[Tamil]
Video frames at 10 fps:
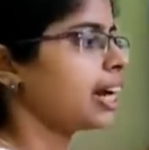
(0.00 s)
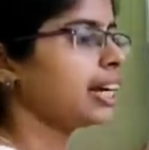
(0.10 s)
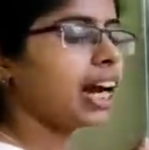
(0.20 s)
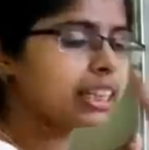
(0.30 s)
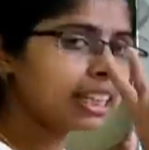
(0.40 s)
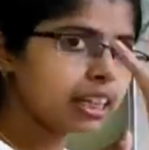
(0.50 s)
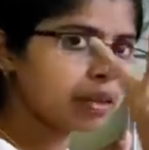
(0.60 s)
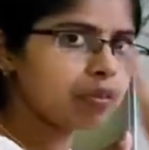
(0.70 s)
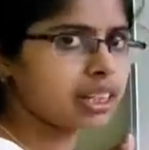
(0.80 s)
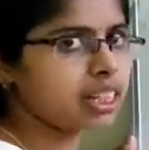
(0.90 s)
அண்ட்
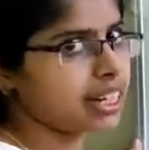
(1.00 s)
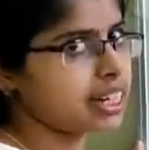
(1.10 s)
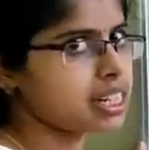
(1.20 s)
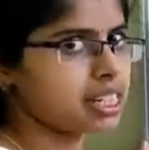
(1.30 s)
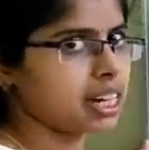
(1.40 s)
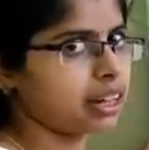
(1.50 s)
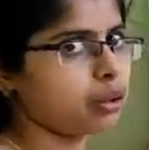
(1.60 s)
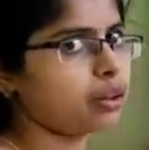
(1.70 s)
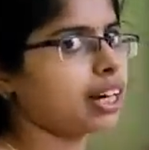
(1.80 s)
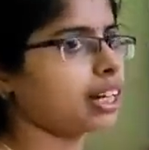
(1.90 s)
அதுலேயும் வந்து ரெண்டு
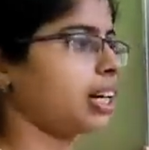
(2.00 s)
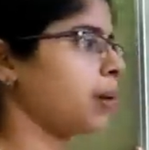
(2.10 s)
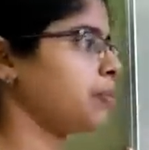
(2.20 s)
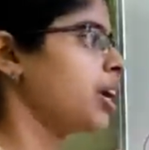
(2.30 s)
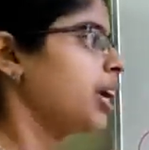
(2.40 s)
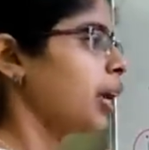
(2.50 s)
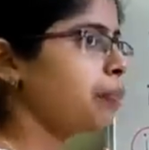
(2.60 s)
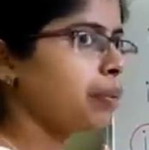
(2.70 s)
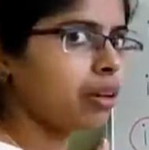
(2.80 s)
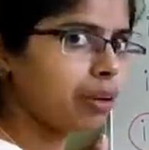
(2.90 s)
சினாரியும் நடக்கலாம்
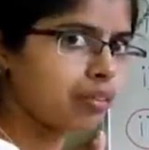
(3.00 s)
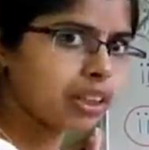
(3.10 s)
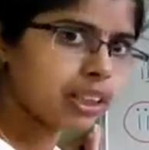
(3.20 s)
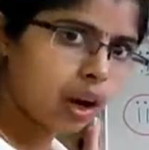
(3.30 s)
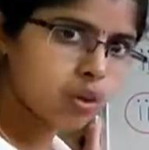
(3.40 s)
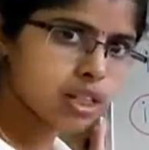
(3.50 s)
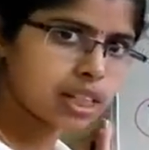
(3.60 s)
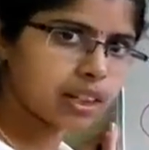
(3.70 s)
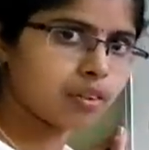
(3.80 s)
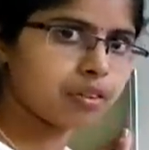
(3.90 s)
எப்பயுமே வந்து
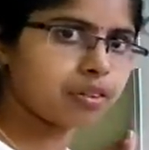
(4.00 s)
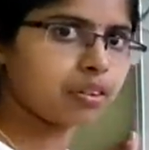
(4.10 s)
கவுன்சிலிங் ஆஃப்